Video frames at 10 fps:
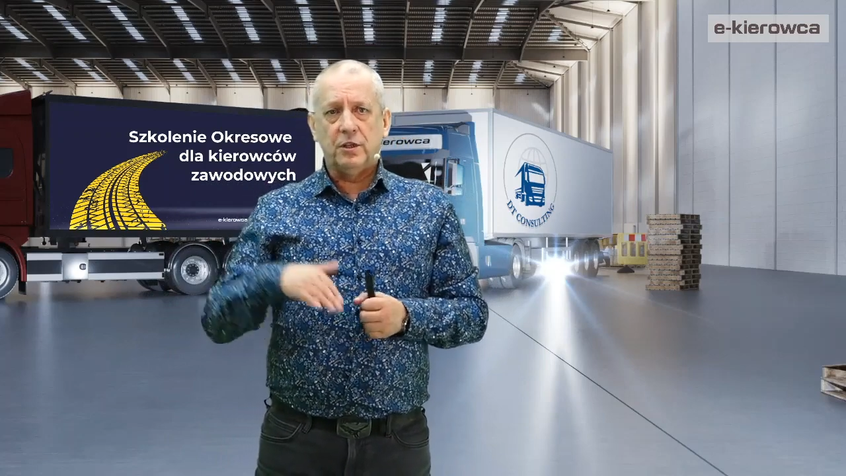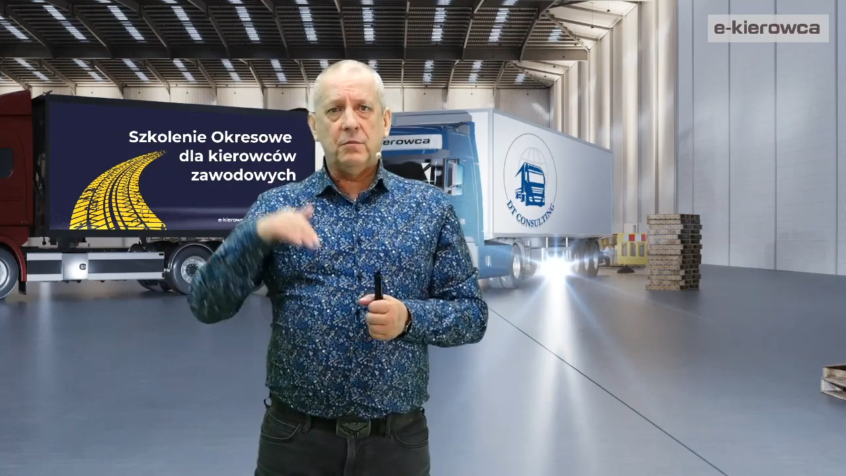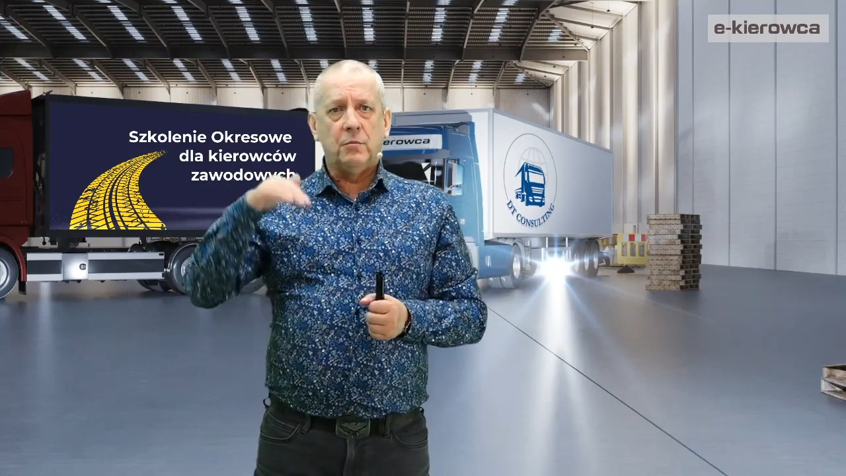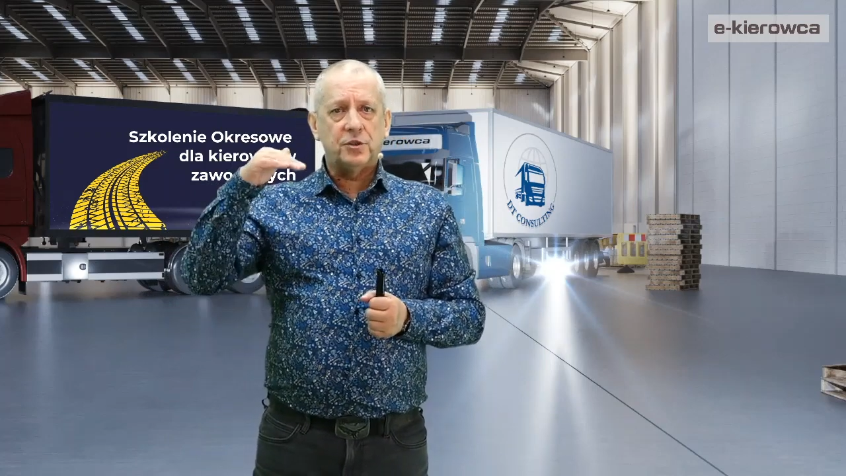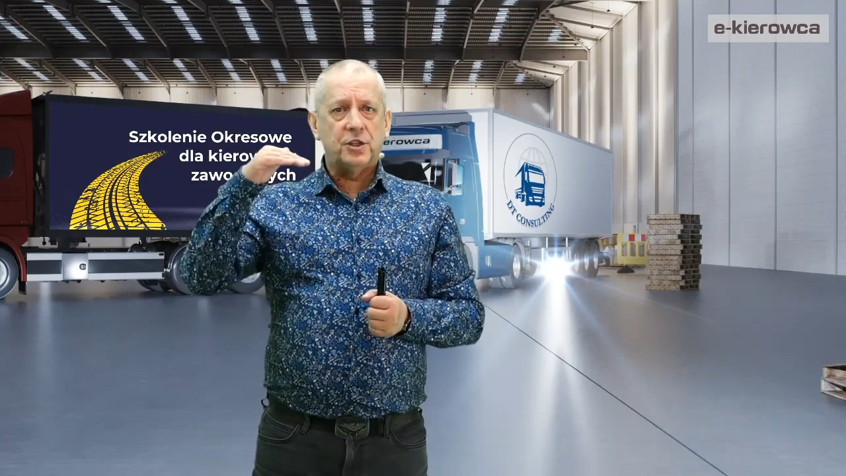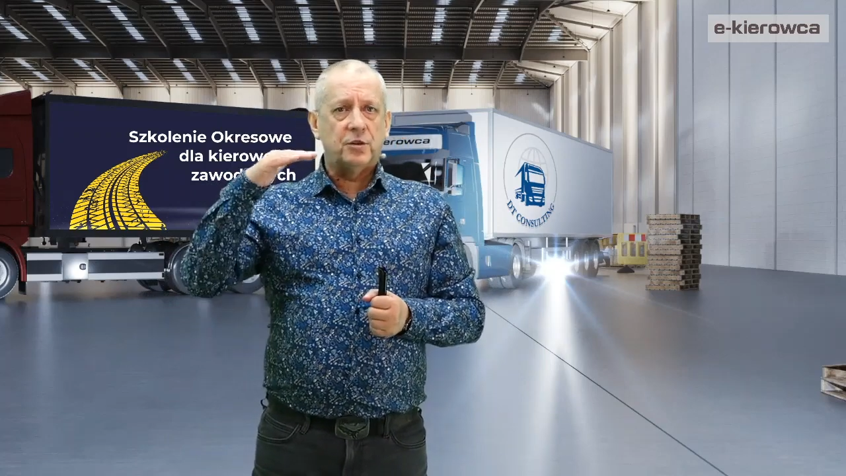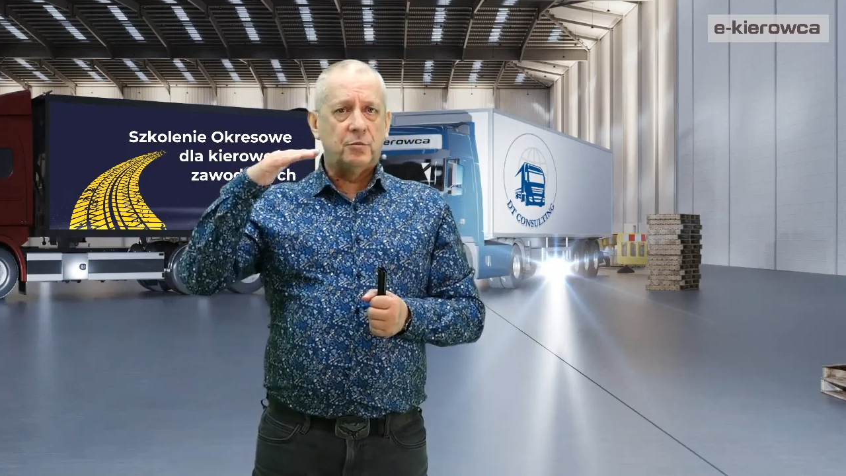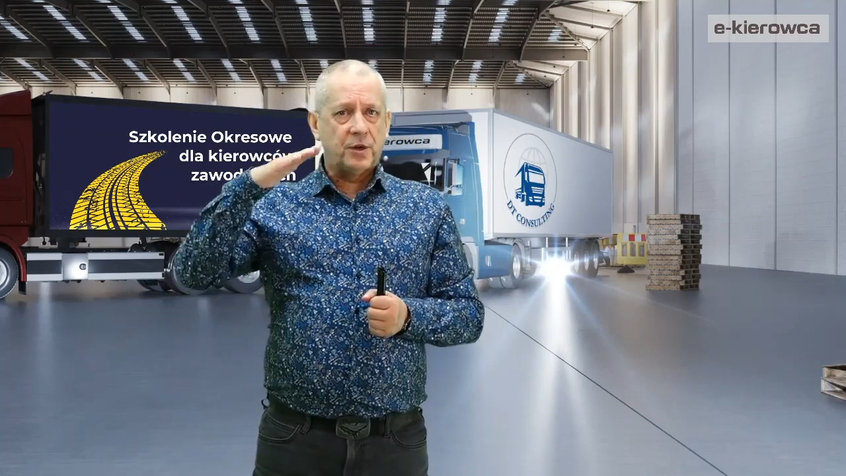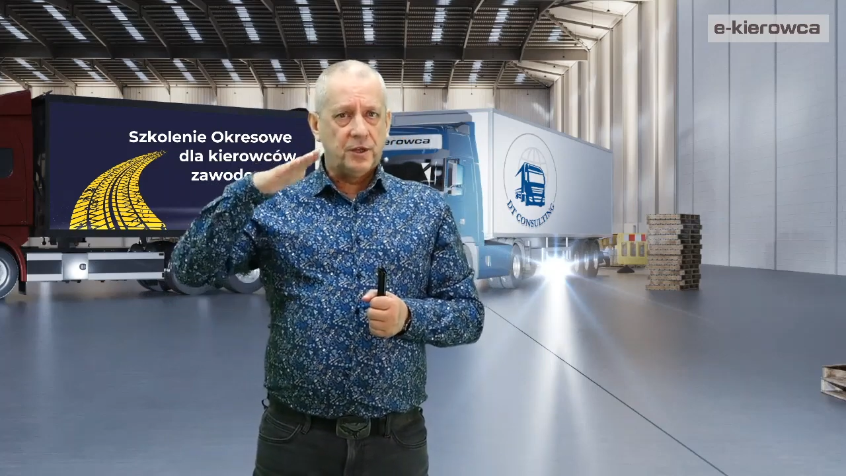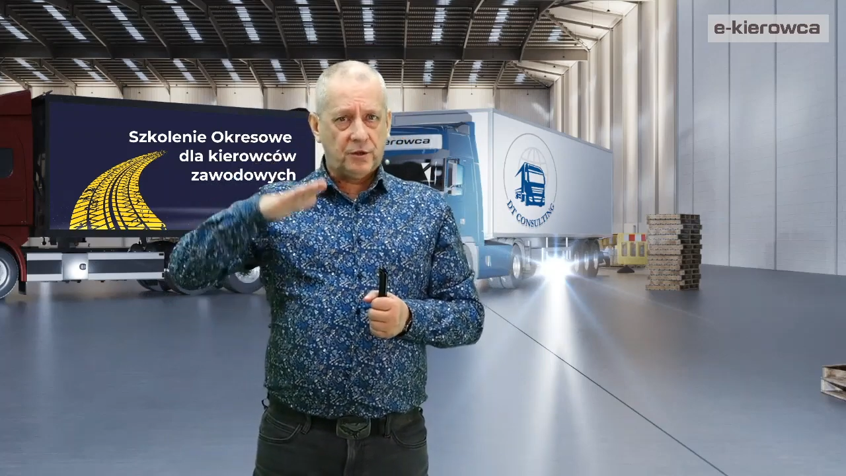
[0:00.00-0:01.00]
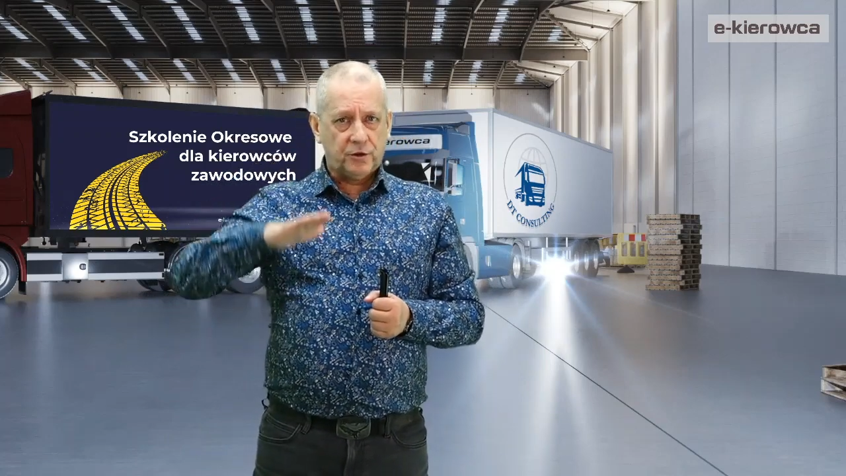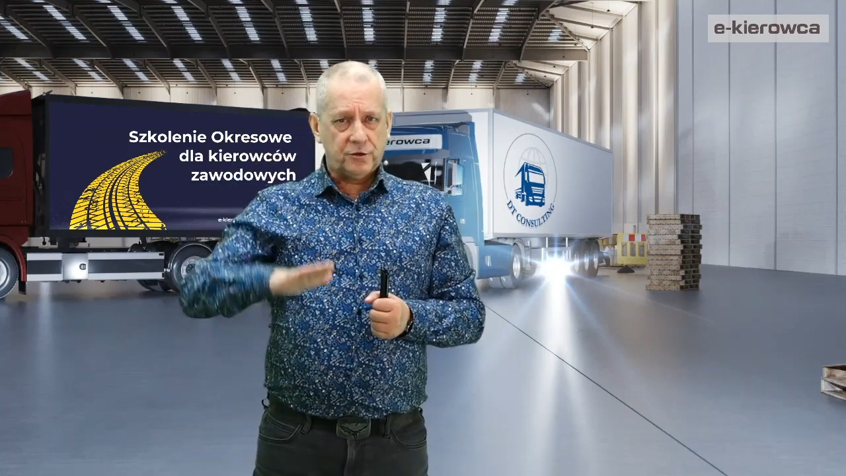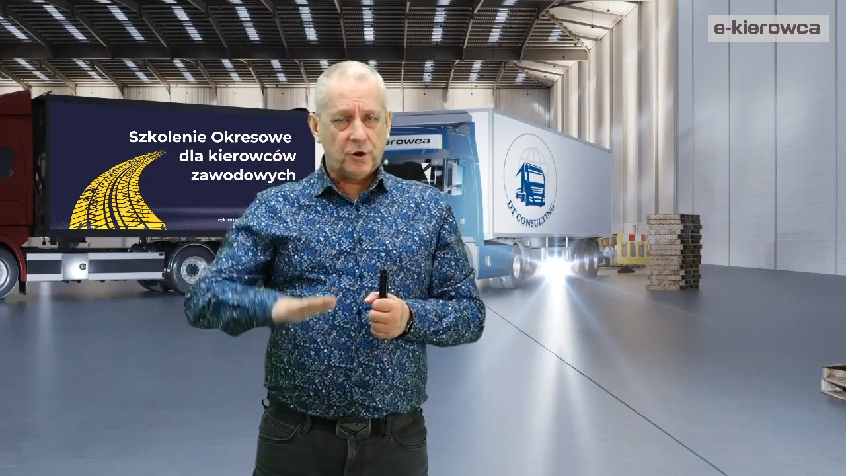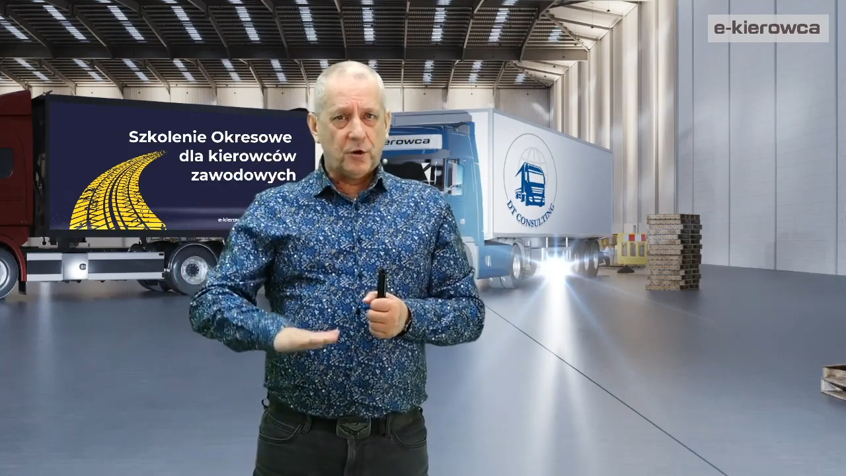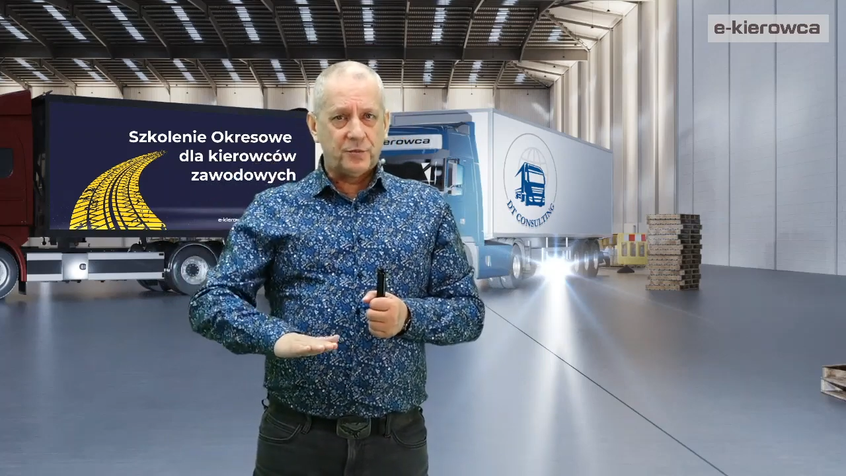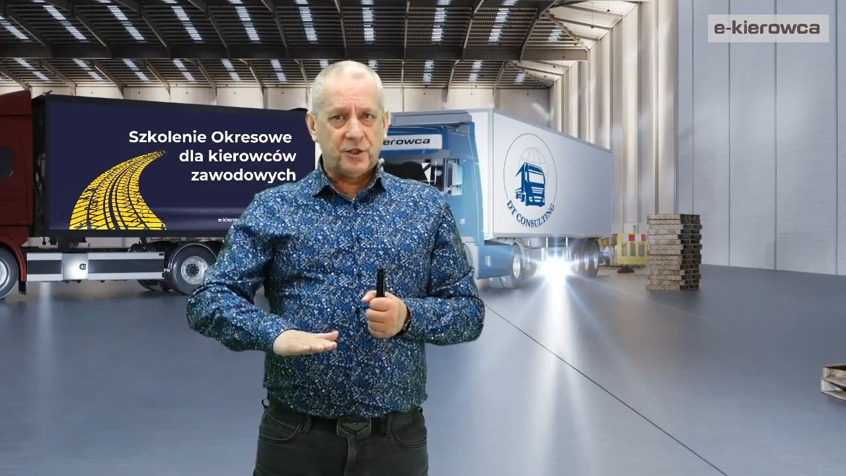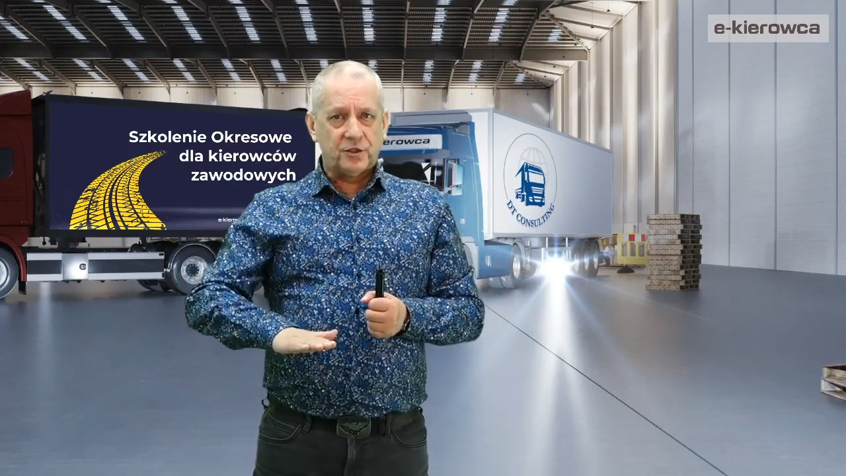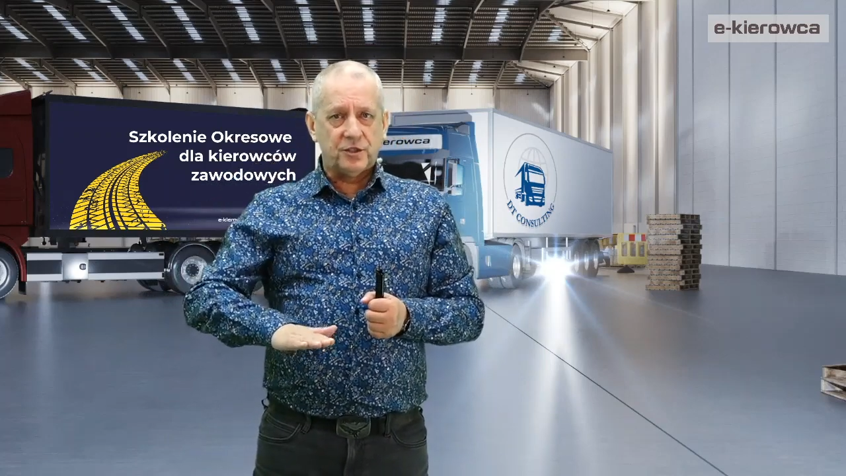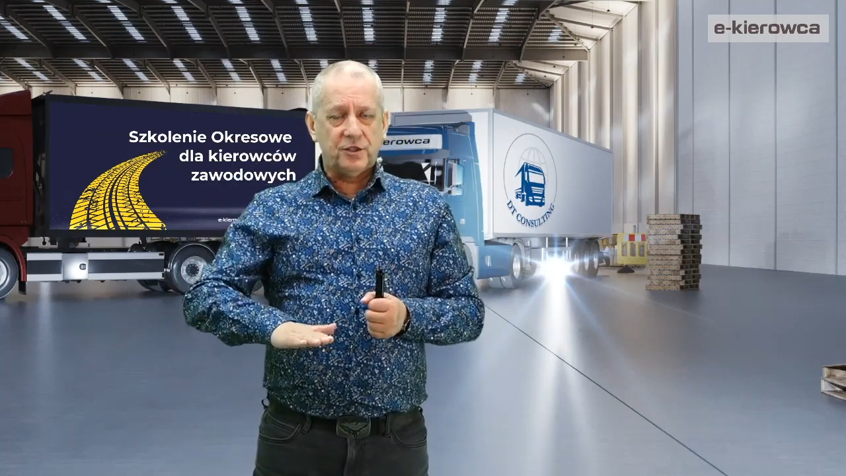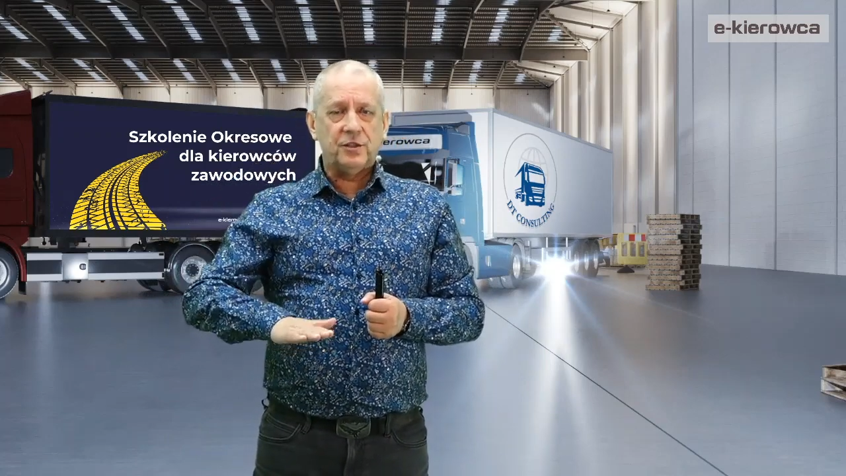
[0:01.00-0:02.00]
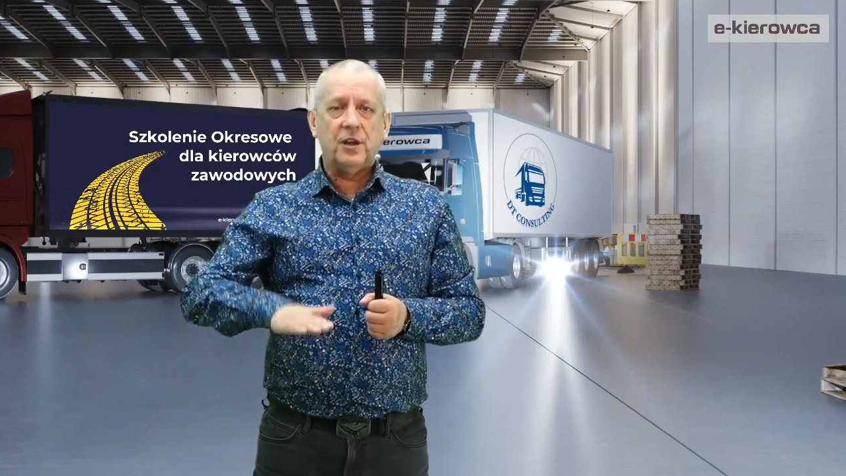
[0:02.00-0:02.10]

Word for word: może tą prędkość obniżyć,